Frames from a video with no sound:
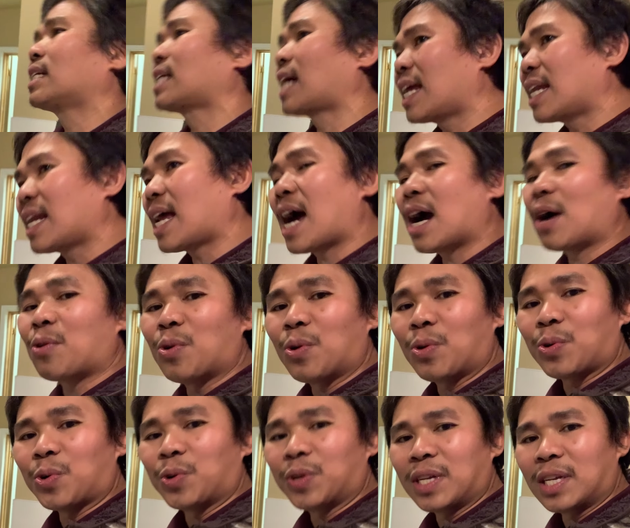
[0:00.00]
sana akong
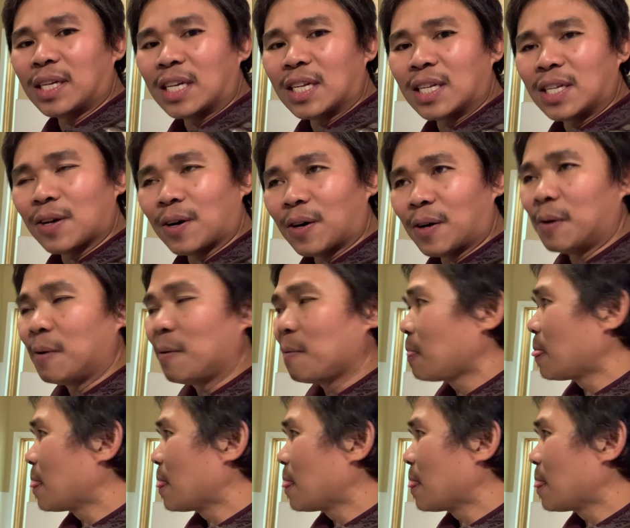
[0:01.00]
kunin ninyo.